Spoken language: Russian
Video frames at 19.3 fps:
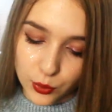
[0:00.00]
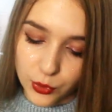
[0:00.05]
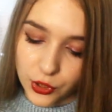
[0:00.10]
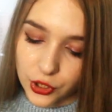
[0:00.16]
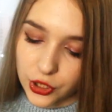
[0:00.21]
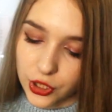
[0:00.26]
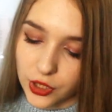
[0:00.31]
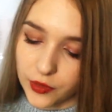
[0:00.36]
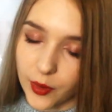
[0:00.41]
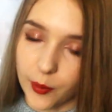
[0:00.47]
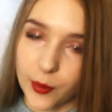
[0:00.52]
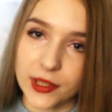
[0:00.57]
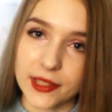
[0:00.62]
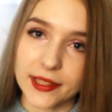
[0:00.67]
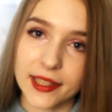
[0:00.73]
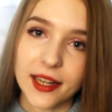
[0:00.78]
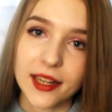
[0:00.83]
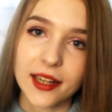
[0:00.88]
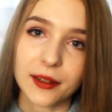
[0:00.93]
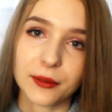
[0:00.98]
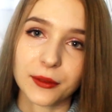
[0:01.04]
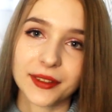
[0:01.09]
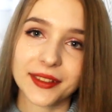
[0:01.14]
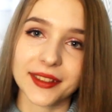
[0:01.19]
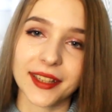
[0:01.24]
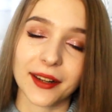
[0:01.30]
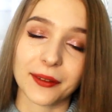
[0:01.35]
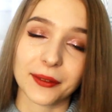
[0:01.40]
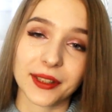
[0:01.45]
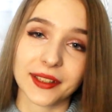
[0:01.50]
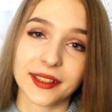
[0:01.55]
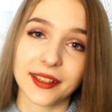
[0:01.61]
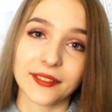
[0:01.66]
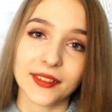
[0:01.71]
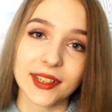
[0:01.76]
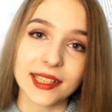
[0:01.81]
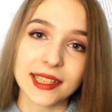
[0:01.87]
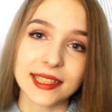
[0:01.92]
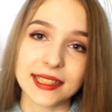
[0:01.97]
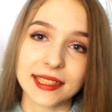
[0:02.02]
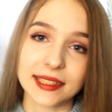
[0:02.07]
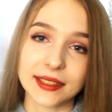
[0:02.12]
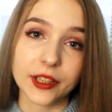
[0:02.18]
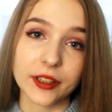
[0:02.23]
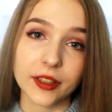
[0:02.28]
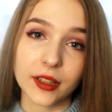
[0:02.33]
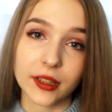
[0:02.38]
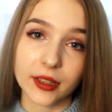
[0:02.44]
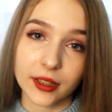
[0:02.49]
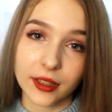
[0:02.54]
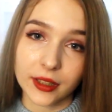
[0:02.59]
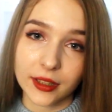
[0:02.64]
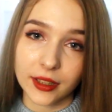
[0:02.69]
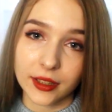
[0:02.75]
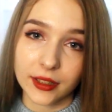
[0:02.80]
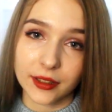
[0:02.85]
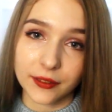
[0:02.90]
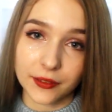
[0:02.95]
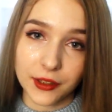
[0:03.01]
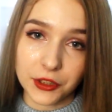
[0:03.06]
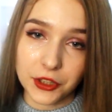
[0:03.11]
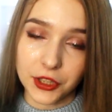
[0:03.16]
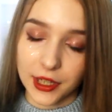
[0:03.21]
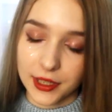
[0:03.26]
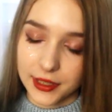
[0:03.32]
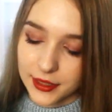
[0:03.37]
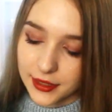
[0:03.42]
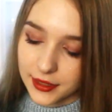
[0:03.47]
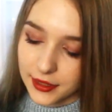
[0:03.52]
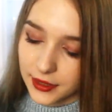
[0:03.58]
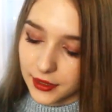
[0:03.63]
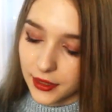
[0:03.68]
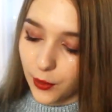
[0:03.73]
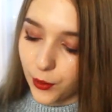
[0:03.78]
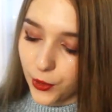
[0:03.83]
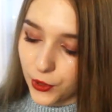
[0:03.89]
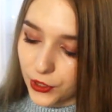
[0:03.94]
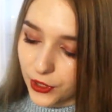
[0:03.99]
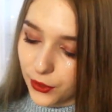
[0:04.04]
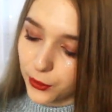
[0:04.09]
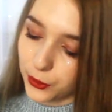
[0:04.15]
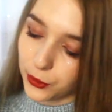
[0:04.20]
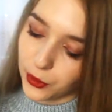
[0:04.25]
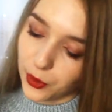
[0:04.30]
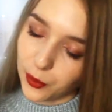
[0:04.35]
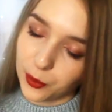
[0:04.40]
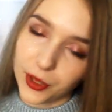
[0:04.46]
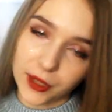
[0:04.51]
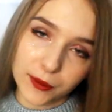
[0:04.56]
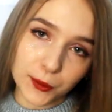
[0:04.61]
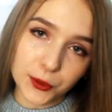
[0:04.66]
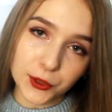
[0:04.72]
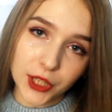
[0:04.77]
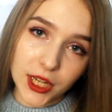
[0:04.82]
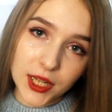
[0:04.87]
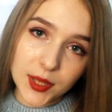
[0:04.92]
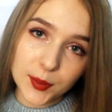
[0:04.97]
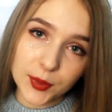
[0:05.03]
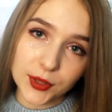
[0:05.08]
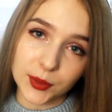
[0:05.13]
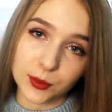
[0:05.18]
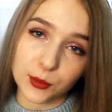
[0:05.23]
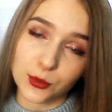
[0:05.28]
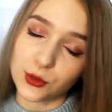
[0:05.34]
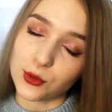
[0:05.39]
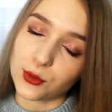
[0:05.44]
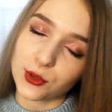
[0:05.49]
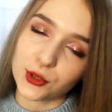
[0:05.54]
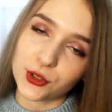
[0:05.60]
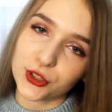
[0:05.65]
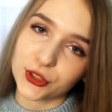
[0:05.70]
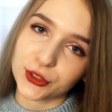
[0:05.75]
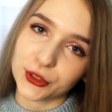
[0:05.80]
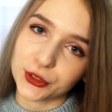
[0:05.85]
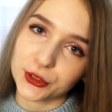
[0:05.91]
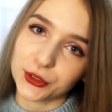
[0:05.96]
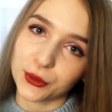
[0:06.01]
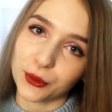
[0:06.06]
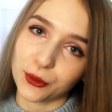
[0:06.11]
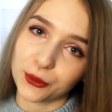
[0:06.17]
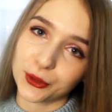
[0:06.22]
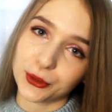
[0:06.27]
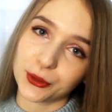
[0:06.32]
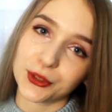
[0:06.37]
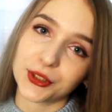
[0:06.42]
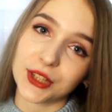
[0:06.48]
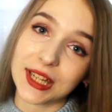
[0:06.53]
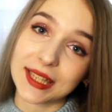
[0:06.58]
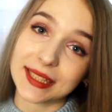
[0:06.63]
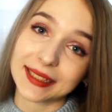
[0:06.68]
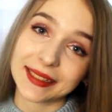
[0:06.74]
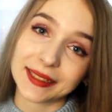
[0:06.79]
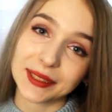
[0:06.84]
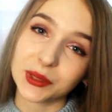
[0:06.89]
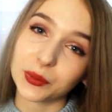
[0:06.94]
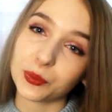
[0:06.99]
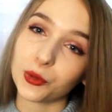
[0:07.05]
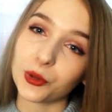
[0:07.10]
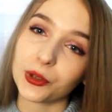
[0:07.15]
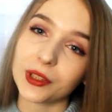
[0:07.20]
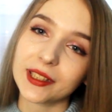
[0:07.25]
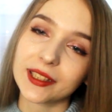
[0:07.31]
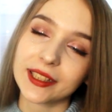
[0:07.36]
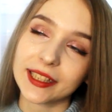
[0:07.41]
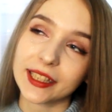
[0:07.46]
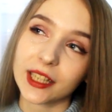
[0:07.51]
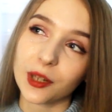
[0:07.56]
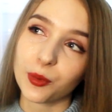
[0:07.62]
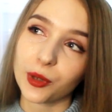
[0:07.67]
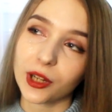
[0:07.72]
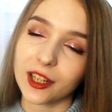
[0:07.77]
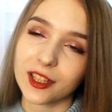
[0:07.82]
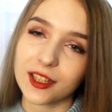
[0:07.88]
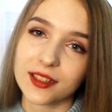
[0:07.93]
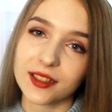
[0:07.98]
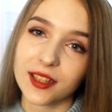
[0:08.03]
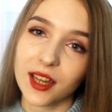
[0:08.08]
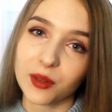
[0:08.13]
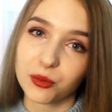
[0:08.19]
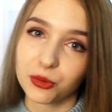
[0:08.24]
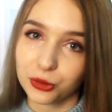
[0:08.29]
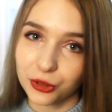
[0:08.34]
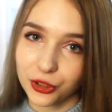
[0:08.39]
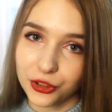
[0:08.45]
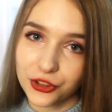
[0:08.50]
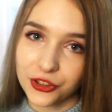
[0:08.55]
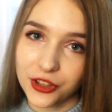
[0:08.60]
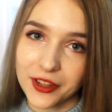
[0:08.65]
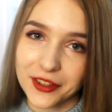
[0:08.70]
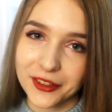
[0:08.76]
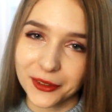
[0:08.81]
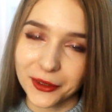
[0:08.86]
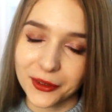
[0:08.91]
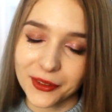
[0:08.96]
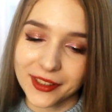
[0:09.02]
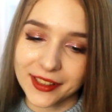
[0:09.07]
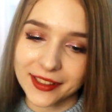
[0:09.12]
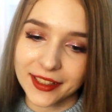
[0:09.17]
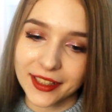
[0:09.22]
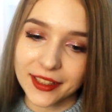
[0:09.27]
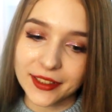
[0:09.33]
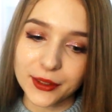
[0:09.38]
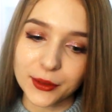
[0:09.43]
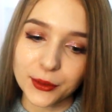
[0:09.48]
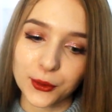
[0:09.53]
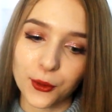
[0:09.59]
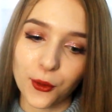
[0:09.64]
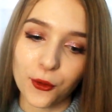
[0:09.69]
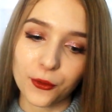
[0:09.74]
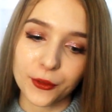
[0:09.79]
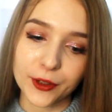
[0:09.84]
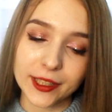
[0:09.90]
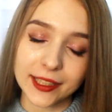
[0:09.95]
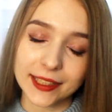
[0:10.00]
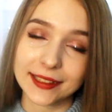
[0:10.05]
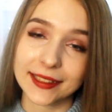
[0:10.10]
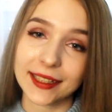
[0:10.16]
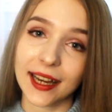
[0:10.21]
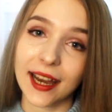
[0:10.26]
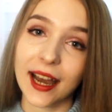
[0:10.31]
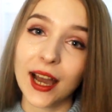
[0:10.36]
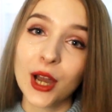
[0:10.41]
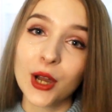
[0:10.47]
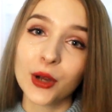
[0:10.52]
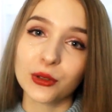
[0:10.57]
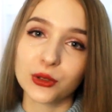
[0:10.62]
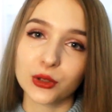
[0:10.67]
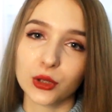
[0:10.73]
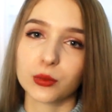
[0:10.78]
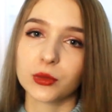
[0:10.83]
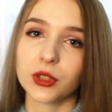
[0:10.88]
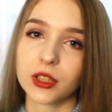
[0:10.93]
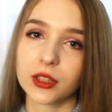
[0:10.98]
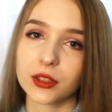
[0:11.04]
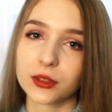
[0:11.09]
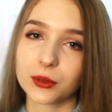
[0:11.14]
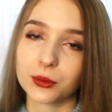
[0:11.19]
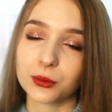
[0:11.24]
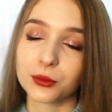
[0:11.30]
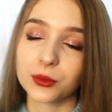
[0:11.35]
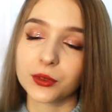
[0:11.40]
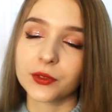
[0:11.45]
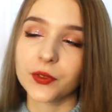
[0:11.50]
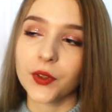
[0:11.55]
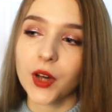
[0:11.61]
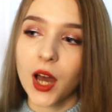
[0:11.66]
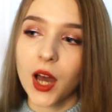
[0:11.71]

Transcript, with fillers: сумеречного базара», вот так она выглядит. В этой книге две части, я прочитала только первую часть, потому что услышала, что во второй части есть спойлеры, я пока не знаю, буду читать ее или нет до выхода «Темных искусств».